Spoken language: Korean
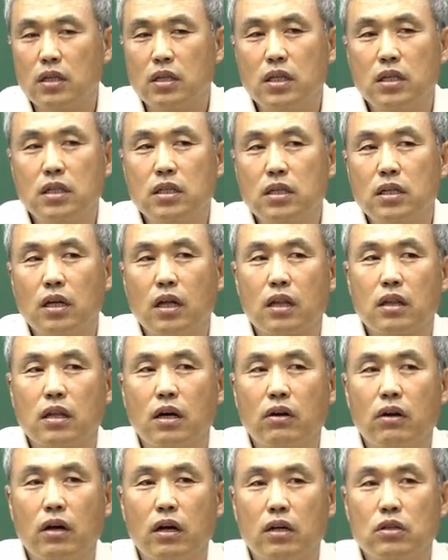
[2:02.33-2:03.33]
기득이
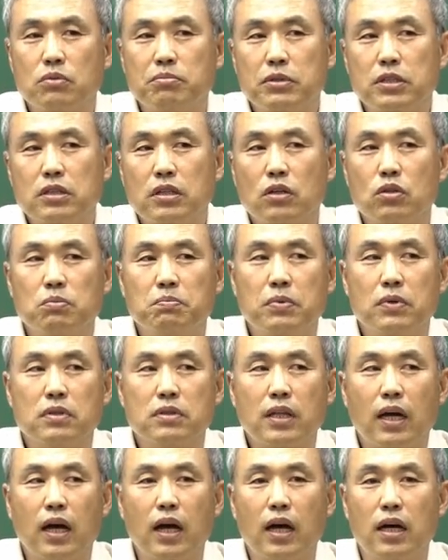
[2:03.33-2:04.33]
했다 그래가지고
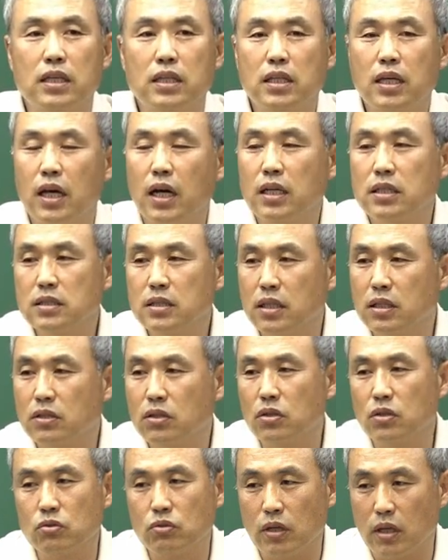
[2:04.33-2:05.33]
민사소법을 다 이해하느냐
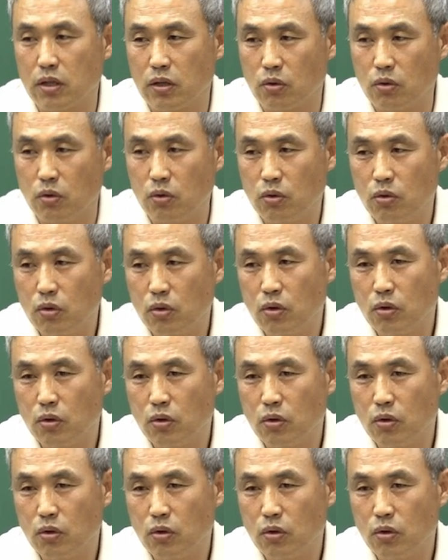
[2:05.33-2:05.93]
그런 것도 아니고